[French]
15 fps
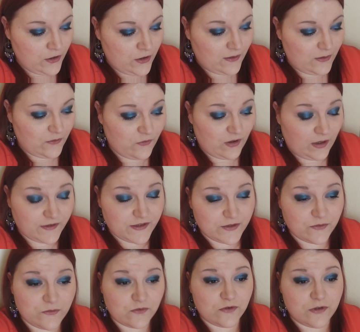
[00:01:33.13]
Euh, voilà,
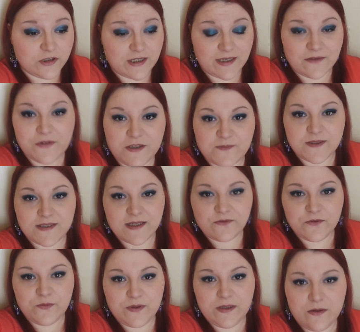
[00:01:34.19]
sinon euh, j'ai rien fait spécial
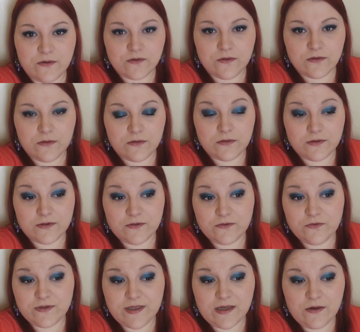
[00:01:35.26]
depuis euh,
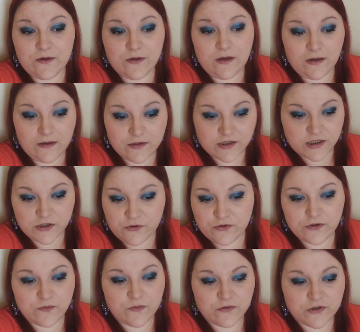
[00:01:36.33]
tout à l'heure, hein. j'ai
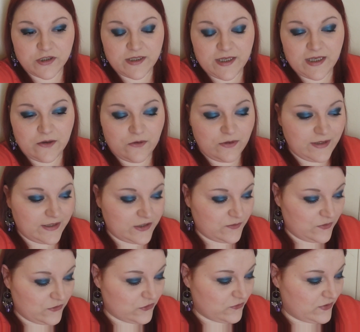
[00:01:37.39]
juste mangé et
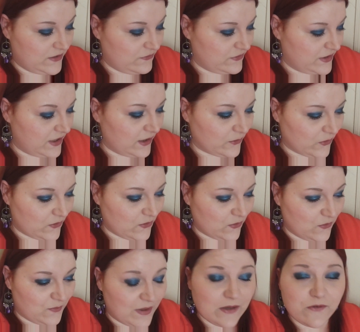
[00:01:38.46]
honnêtement je voulais vous dire un truc,
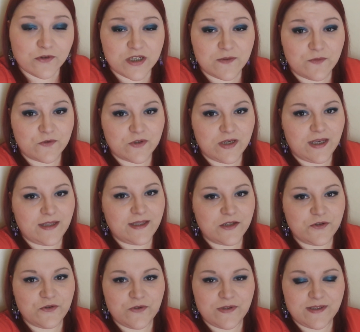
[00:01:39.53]
le plat que j'ai mangé était
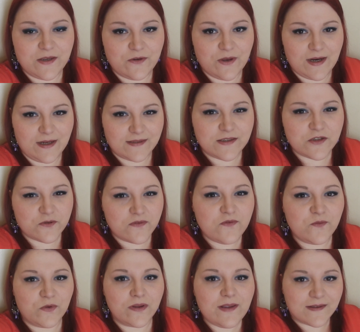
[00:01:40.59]
juste dégueulasse, je vais vous
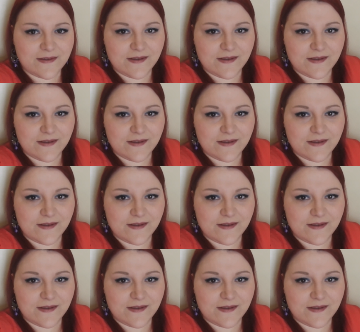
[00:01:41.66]
montrer